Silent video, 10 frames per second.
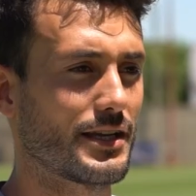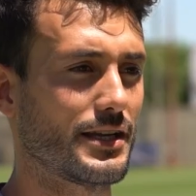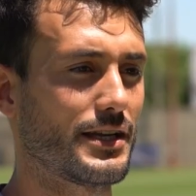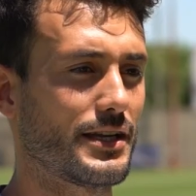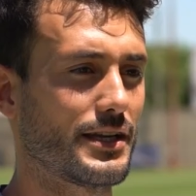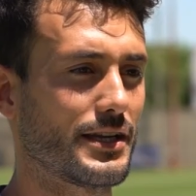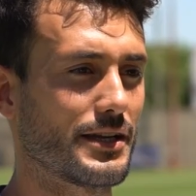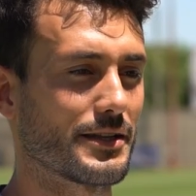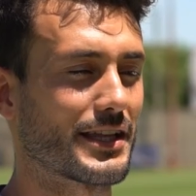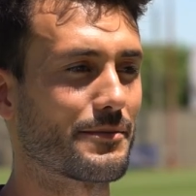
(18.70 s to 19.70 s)

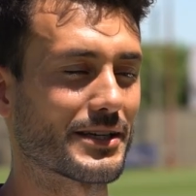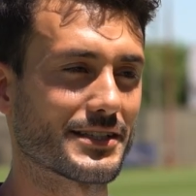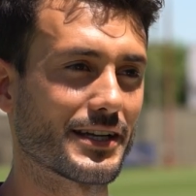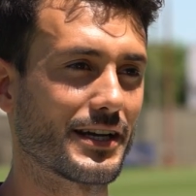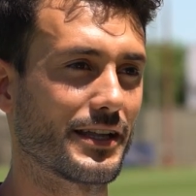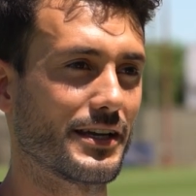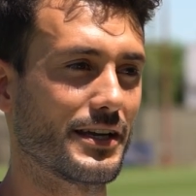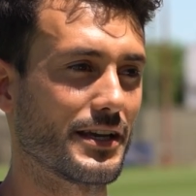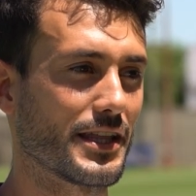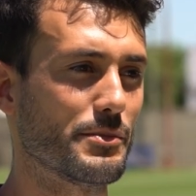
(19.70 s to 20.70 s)
eh, estar más cerca
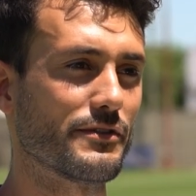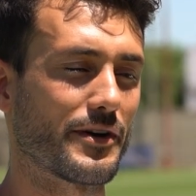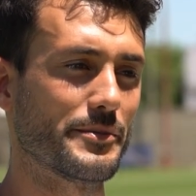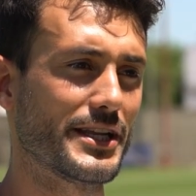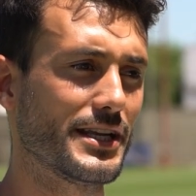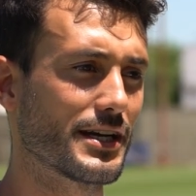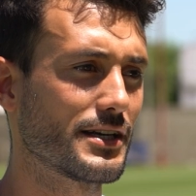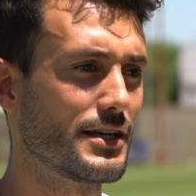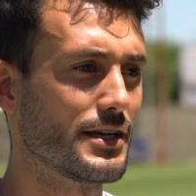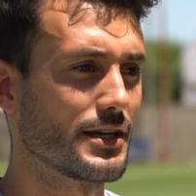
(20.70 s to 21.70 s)
de, mi familia
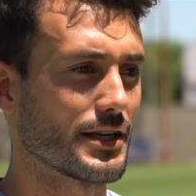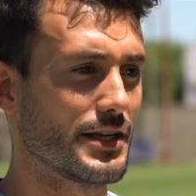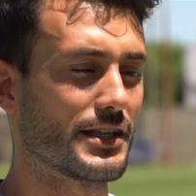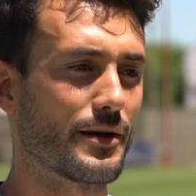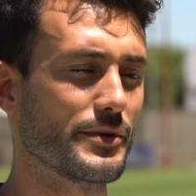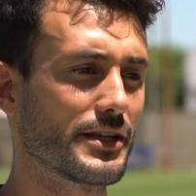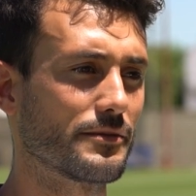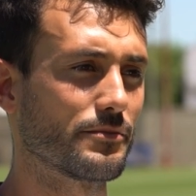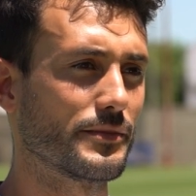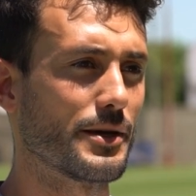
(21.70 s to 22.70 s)
y
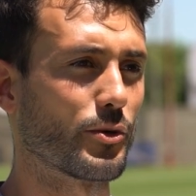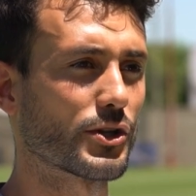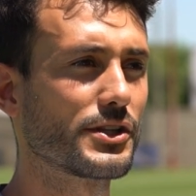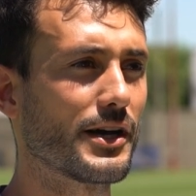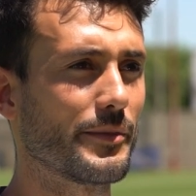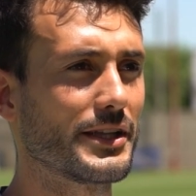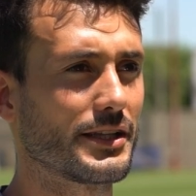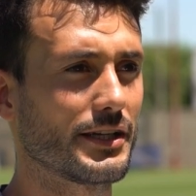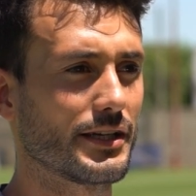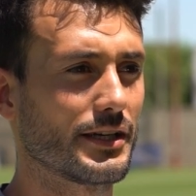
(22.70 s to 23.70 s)
también
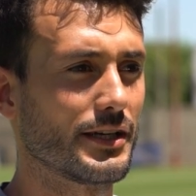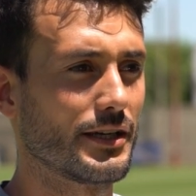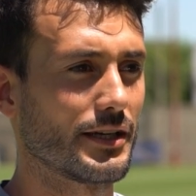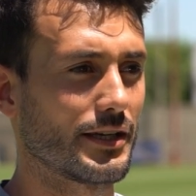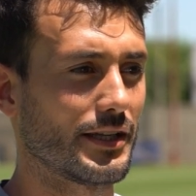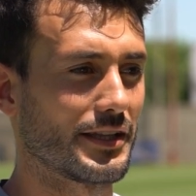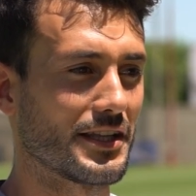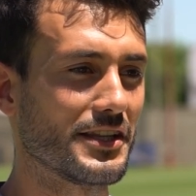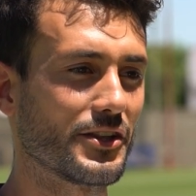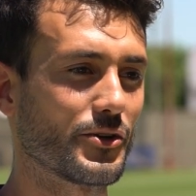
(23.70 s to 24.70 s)
deportivamente
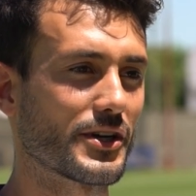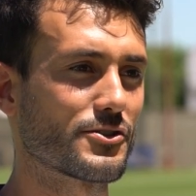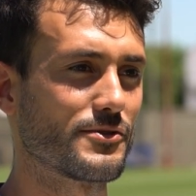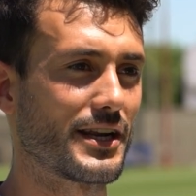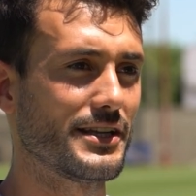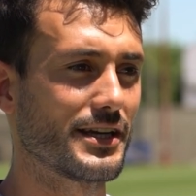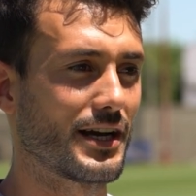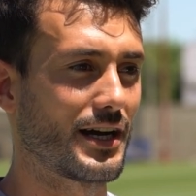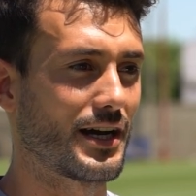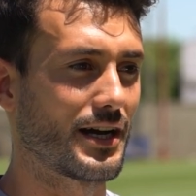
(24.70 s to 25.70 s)
entendiendo que es una
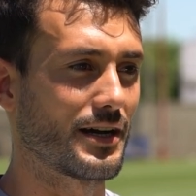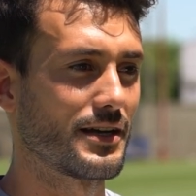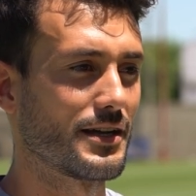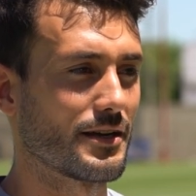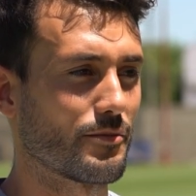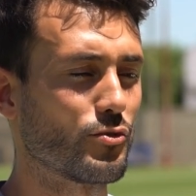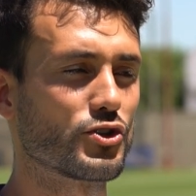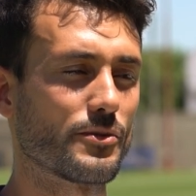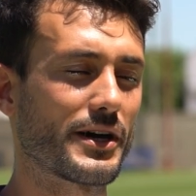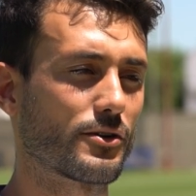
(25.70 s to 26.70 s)
liga
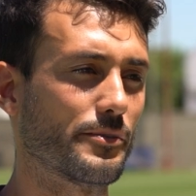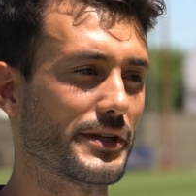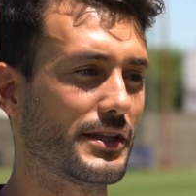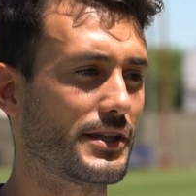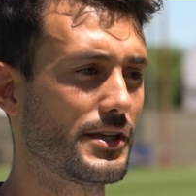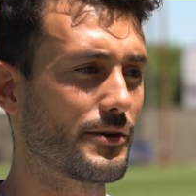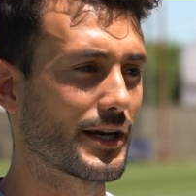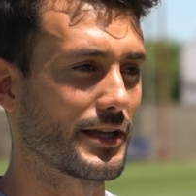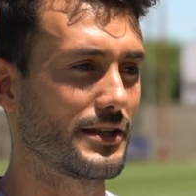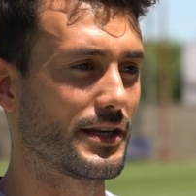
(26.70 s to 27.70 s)
mucho más
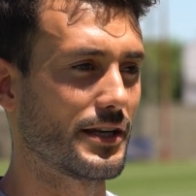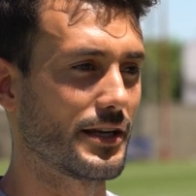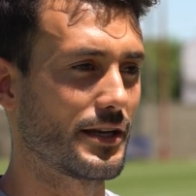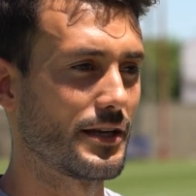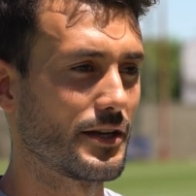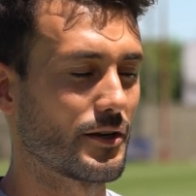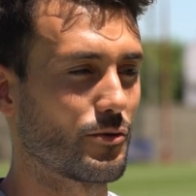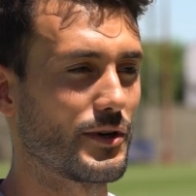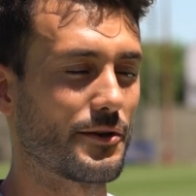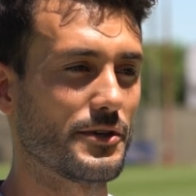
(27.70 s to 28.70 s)
competitiva, que tiene
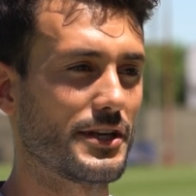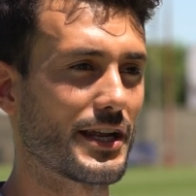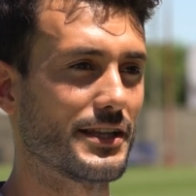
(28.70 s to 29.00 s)
una vidriera